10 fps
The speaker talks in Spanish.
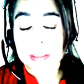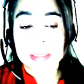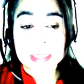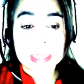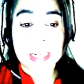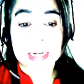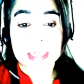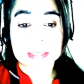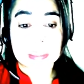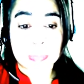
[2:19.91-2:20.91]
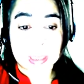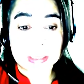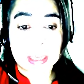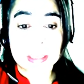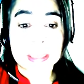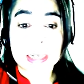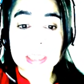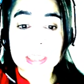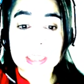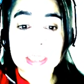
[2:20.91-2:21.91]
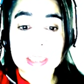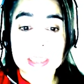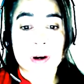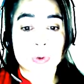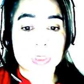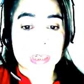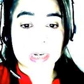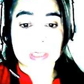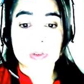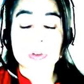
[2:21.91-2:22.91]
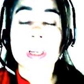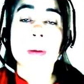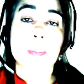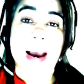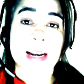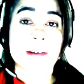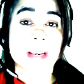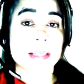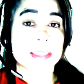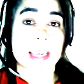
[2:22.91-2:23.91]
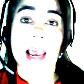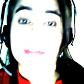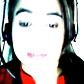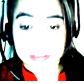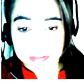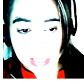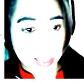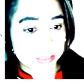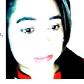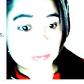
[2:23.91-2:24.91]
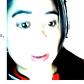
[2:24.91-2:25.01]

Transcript: ni la clase media, ni las personas de bajos ingresos van a verse afectadas.